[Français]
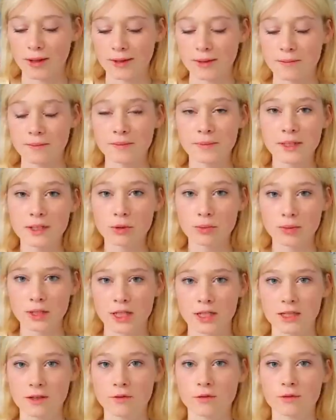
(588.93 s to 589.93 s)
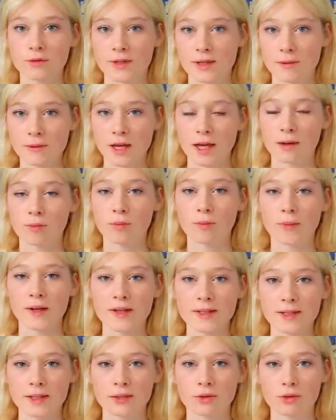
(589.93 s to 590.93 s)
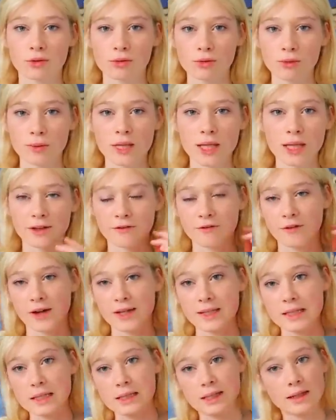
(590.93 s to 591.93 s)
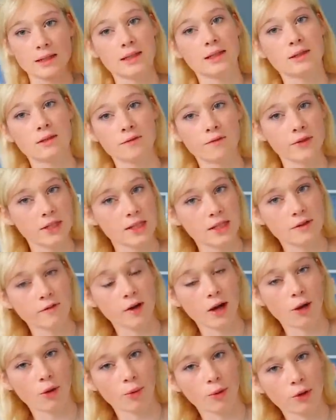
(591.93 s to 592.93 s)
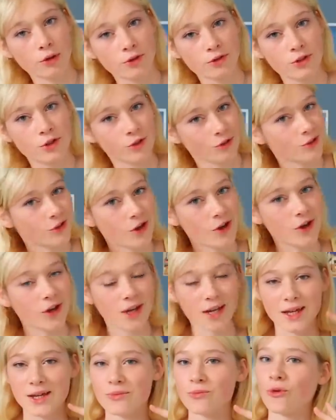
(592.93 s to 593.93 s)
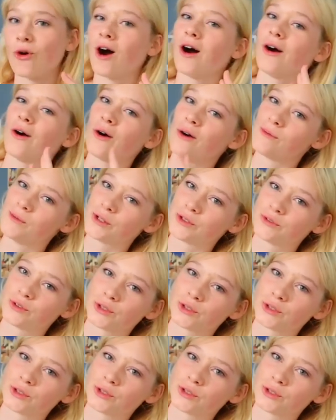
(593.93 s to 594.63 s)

un des big objectifs qu'on s'est mis avec mon mec, c'est que lui, il fasse des festivals en mode chanteur et moi en mode